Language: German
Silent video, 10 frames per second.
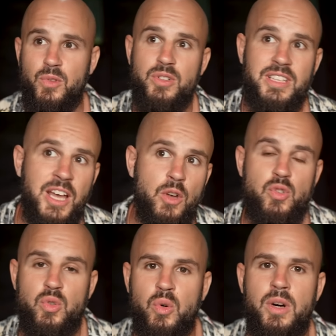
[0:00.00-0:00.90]
Und genau
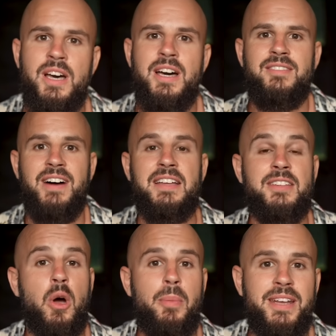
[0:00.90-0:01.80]
so waren
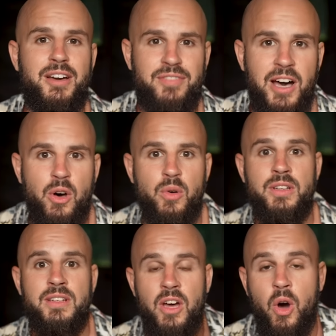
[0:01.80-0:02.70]
dann auch meine
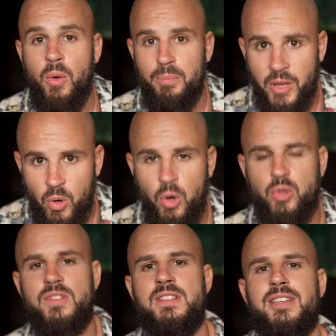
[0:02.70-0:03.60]
Erfahrungen meine
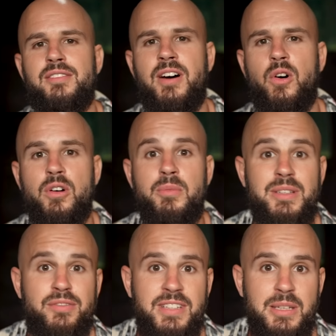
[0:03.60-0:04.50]
hochdosierten Erfahrungen mit
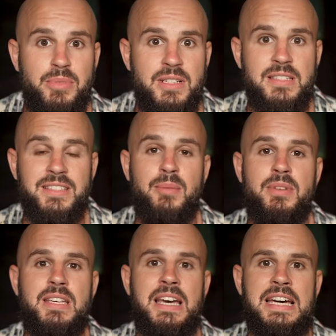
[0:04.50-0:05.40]
dem Fliegenpilz,
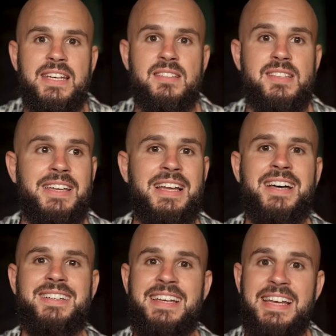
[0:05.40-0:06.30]
nämlich, dass es eine
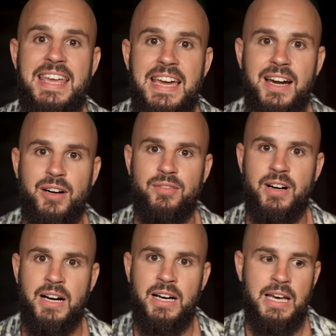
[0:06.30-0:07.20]
Art Lehrer
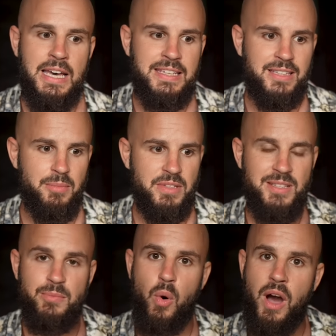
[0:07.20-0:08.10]
war, der
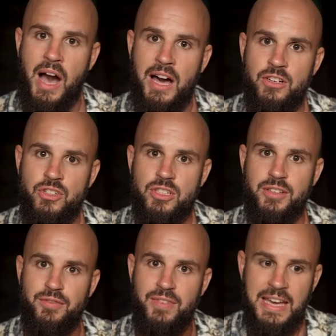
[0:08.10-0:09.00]
mich moralisch
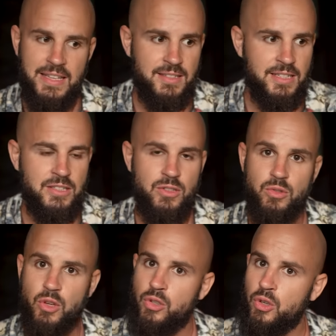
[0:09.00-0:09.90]
gewertet
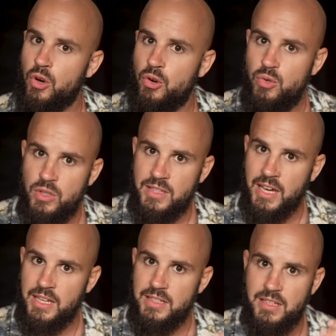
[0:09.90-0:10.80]
und auch
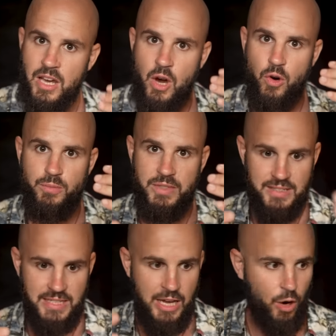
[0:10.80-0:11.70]
gerügt hat und mir
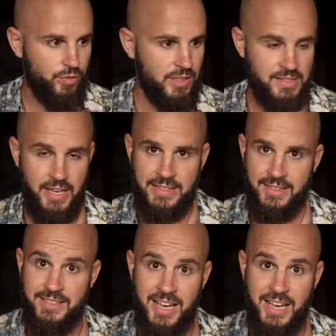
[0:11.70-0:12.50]
Dinge aufgezeigt hat.